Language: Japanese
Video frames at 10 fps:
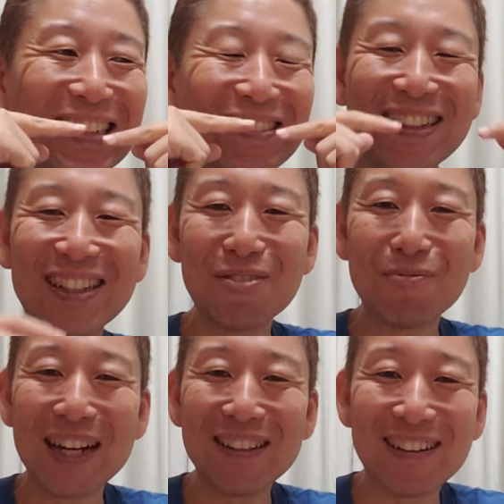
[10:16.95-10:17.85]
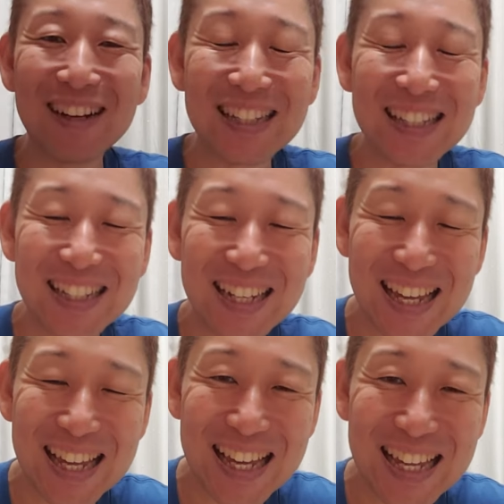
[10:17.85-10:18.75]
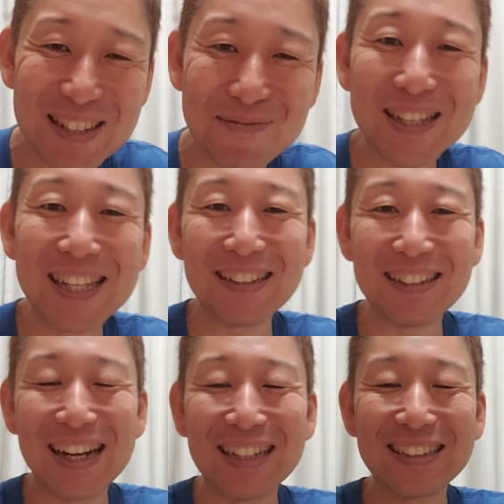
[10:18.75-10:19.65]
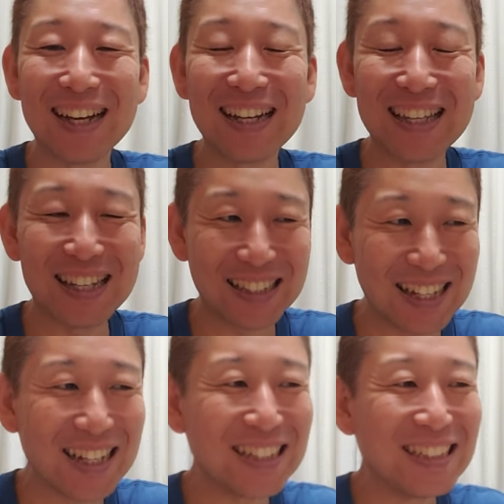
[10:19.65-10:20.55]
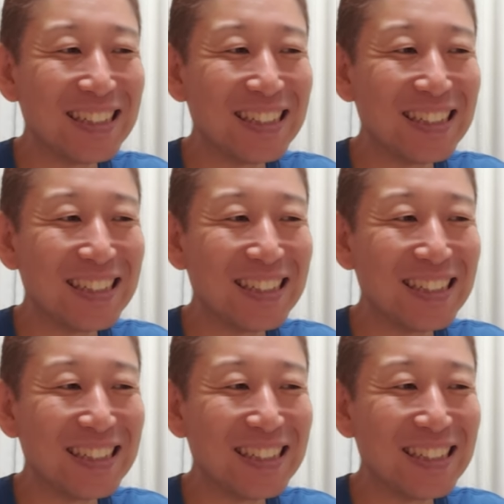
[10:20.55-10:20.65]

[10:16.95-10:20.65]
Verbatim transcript: 上の前の歯が綺麗に見えるあの書き方。